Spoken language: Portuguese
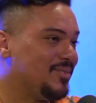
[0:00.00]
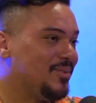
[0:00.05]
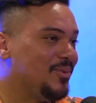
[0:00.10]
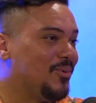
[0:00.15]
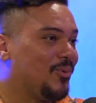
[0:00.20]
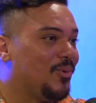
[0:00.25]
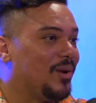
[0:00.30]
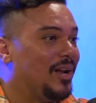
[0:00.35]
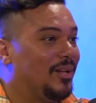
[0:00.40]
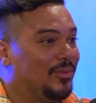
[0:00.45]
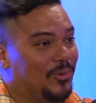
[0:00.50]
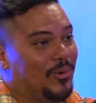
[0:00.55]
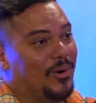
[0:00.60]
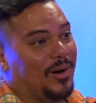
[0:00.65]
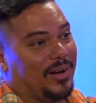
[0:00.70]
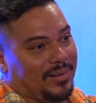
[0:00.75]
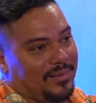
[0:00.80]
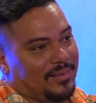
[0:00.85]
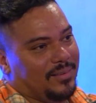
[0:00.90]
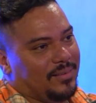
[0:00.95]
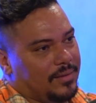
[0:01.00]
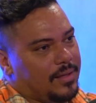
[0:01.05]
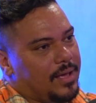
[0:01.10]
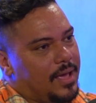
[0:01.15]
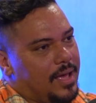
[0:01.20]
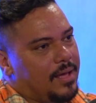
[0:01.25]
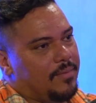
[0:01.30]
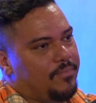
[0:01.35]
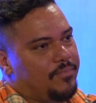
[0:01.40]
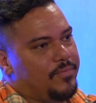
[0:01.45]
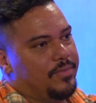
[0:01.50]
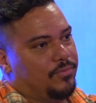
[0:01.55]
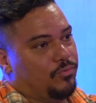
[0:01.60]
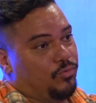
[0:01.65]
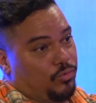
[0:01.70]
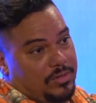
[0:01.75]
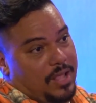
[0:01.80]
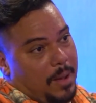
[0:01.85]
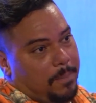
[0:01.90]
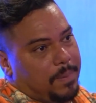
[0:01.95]
um curador é,
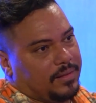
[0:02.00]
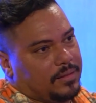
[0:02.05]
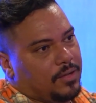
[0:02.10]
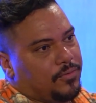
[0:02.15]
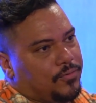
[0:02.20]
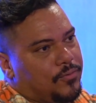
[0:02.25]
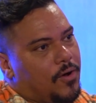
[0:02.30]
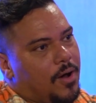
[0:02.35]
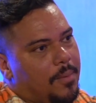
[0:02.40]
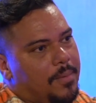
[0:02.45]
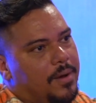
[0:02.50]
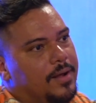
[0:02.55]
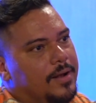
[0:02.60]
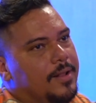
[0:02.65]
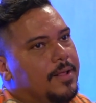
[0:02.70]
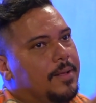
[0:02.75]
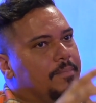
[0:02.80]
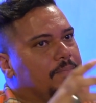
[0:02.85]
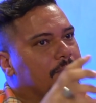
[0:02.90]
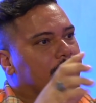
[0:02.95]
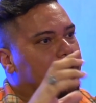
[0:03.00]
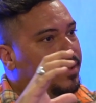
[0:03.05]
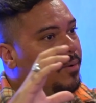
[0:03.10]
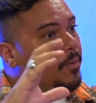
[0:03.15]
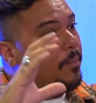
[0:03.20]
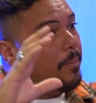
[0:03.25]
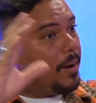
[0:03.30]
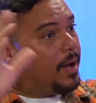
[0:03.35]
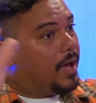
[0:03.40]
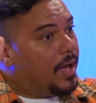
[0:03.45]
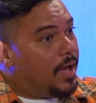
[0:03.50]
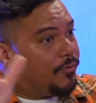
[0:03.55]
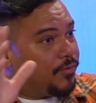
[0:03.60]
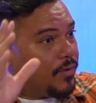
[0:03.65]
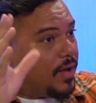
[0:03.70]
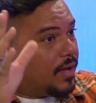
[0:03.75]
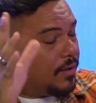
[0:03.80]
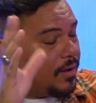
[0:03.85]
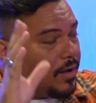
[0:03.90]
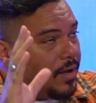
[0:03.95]
da plataforma. Fazendo uma meia. Mas,
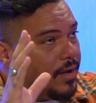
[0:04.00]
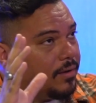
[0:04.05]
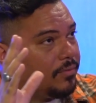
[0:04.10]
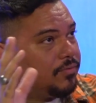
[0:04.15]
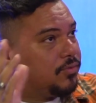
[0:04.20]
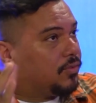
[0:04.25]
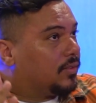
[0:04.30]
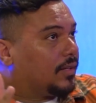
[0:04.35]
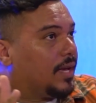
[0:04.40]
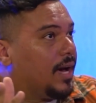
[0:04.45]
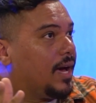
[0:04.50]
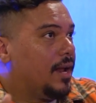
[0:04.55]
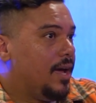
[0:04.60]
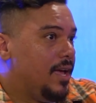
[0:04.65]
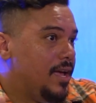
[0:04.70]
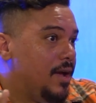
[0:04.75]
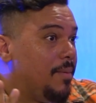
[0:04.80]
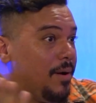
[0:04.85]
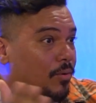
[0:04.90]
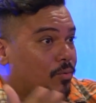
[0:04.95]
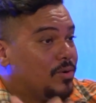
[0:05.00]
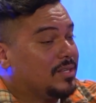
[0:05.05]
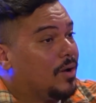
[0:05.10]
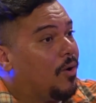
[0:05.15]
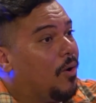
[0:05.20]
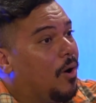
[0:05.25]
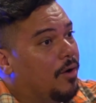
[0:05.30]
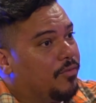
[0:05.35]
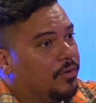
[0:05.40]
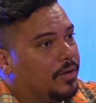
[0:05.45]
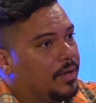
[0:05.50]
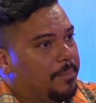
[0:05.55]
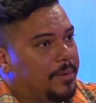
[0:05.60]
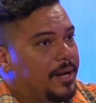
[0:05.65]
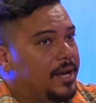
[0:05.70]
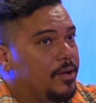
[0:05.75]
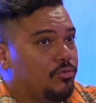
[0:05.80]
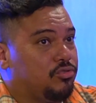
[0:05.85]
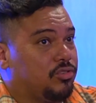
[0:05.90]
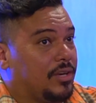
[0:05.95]
é, é, mas é, é, é cara, aí é uma coisa óbvia.
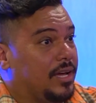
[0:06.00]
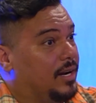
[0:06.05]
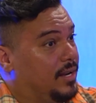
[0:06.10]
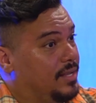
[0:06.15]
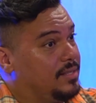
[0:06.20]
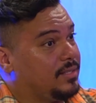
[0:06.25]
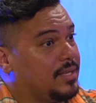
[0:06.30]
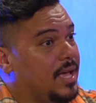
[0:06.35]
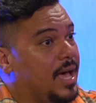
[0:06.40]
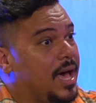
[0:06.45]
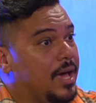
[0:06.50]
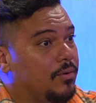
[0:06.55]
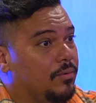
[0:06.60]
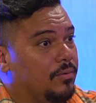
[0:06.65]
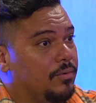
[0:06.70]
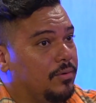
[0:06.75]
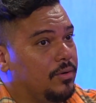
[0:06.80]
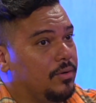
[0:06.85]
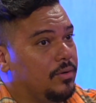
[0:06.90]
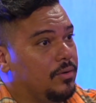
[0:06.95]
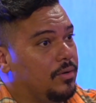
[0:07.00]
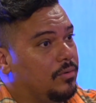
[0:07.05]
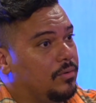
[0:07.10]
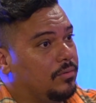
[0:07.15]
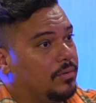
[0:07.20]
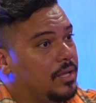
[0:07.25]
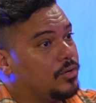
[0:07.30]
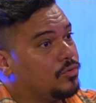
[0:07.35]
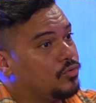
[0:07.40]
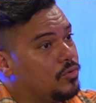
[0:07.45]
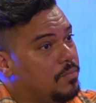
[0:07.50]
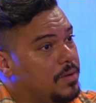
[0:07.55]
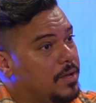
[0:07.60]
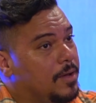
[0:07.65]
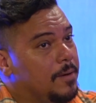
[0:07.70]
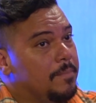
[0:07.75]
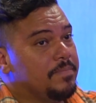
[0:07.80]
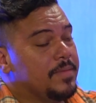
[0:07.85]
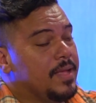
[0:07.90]
Peraí, os caras lançaram. Tem que subir.